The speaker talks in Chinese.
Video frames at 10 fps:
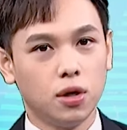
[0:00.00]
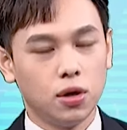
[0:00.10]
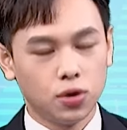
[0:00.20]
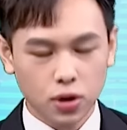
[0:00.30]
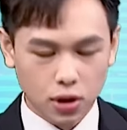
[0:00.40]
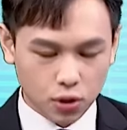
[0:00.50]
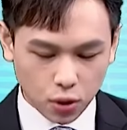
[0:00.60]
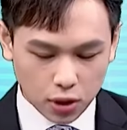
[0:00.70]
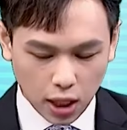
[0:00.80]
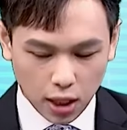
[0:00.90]
所以其实
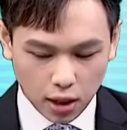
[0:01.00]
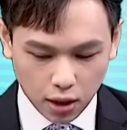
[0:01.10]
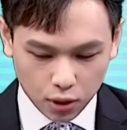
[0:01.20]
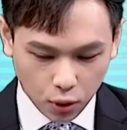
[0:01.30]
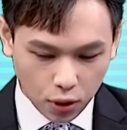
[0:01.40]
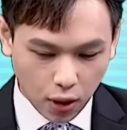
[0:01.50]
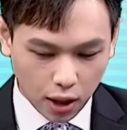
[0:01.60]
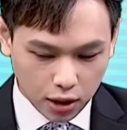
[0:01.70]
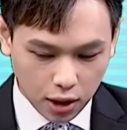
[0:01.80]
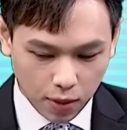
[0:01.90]
说，在一个多头
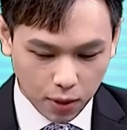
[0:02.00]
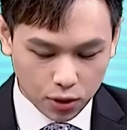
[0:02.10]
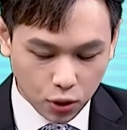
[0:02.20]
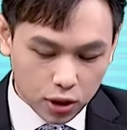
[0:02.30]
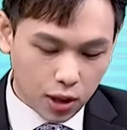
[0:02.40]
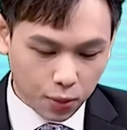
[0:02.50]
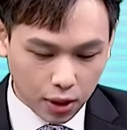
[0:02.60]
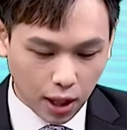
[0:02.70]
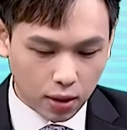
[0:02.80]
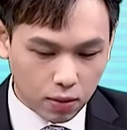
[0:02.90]
行情里面赚钱不
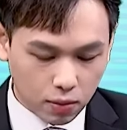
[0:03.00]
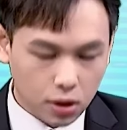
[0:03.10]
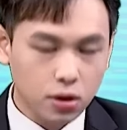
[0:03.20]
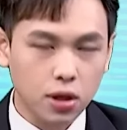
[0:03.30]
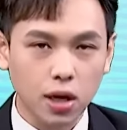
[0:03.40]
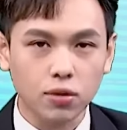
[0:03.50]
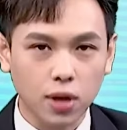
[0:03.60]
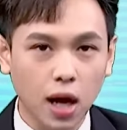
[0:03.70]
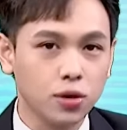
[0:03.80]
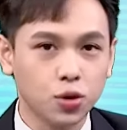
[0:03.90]
难，但是你要
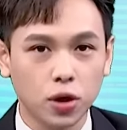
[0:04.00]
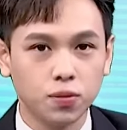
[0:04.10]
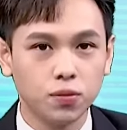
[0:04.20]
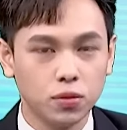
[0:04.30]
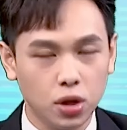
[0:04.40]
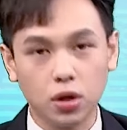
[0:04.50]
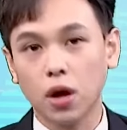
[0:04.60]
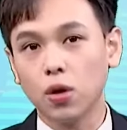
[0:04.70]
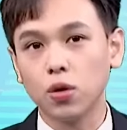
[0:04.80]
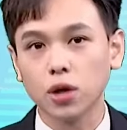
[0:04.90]
大赚，你一定
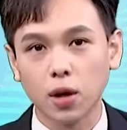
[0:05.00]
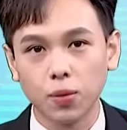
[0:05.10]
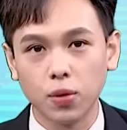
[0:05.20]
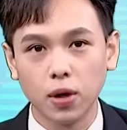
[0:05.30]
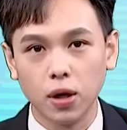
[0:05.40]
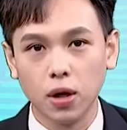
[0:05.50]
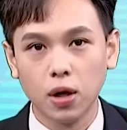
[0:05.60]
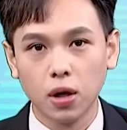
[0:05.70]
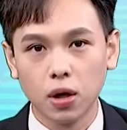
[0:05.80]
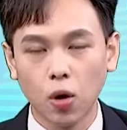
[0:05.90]
要扩大部位，
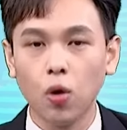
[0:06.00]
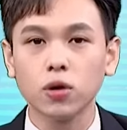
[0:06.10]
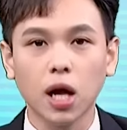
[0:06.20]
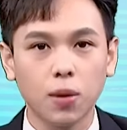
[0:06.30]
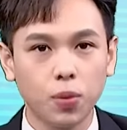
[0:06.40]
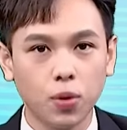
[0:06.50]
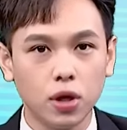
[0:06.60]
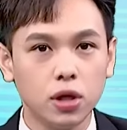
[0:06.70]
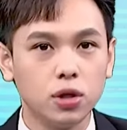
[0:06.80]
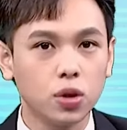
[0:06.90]
扩大部位，
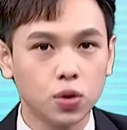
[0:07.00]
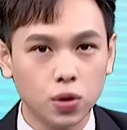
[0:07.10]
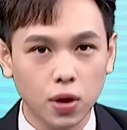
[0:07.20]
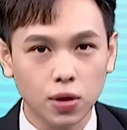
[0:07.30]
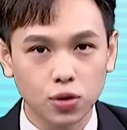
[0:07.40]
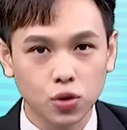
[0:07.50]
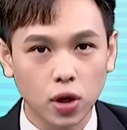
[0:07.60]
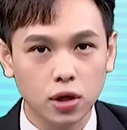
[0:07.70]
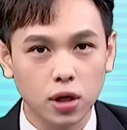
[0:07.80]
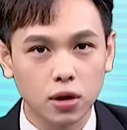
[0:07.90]
你就需要有
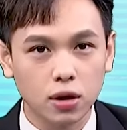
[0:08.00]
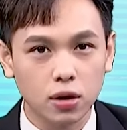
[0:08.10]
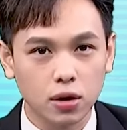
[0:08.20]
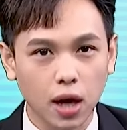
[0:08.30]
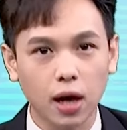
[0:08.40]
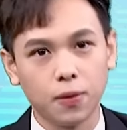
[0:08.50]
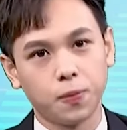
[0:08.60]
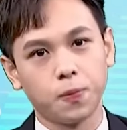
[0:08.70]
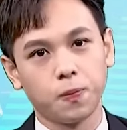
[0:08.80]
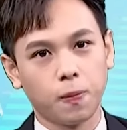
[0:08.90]
专业的带，
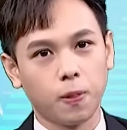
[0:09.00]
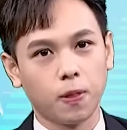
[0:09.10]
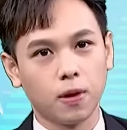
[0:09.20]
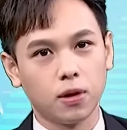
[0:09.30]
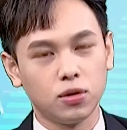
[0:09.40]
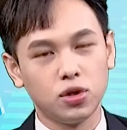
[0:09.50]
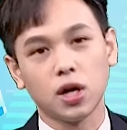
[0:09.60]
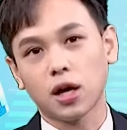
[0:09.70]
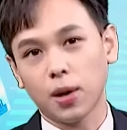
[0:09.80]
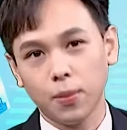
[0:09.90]
你
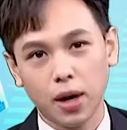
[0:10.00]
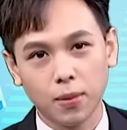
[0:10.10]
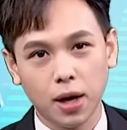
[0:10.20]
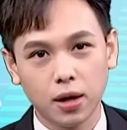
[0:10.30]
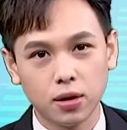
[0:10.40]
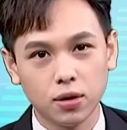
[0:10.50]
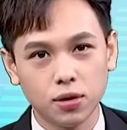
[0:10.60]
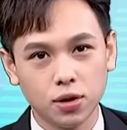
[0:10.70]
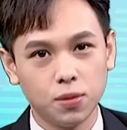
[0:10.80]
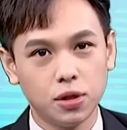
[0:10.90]
才敢买嘛，
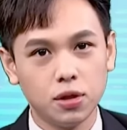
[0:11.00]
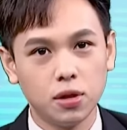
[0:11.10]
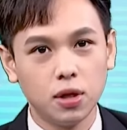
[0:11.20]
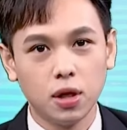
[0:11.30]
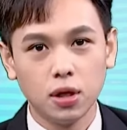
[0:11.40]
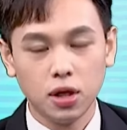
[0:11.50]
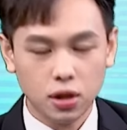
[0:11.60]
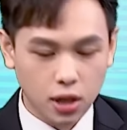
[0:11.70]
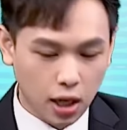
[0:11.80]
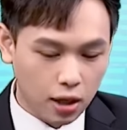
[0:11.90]
是不是？你
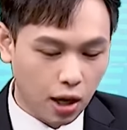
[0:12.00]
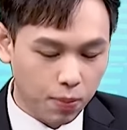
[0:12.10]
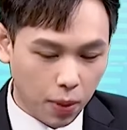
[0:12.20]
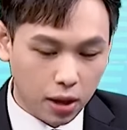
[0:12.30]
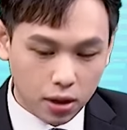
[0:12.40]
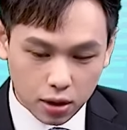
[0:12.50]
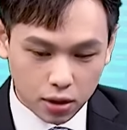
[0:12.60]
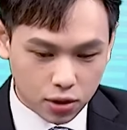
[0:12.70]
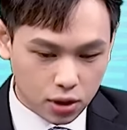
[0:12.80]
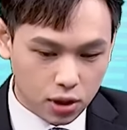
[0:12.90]
才敢把你
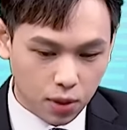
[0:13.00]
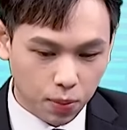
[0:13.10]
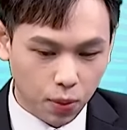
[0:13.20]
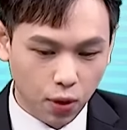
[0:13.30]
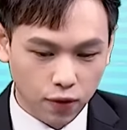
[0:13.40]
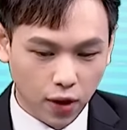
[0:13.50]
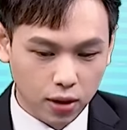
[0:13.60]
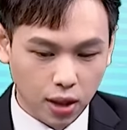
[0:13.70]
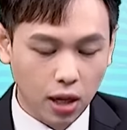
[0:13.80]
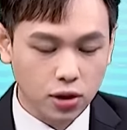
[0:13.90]
的资金部位
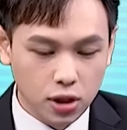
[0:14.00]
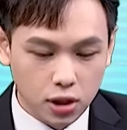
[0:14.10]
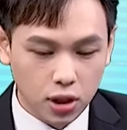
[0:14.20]
放大，资